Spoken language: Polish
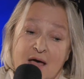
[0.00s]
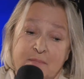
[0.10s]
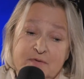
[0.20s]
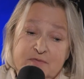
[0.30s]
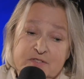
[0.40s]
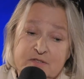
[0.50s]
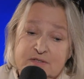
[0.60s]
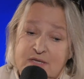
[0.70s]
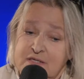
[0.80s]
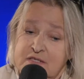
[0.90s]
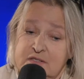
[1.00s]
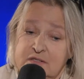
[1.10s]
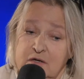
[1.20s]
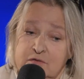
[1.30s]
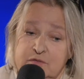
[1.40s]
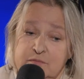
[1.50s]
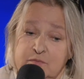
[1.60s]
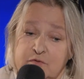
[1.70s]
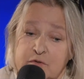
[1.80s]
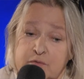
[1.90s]
A profesor tak i o
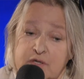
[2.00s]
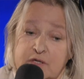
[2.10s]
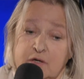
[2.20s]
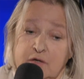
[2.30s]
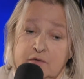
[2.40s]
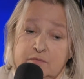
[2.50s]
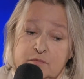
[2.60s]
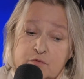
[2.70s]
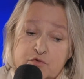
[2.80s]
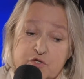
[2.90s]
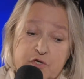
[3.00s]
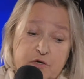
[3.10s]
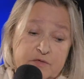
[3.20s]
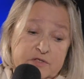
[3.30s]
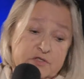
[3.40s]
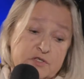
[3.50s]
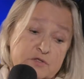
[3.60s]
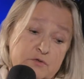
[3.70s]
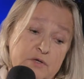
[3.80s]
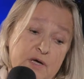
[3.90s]
tym mówią jego uczniowie. Też
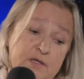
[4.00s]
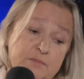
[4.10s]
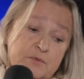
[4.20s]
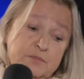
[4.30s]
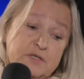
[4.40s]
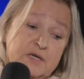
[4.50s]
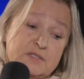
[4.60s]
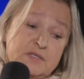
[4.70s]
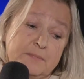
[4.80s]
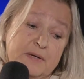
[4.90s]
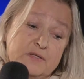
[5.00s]
jest druga publikacja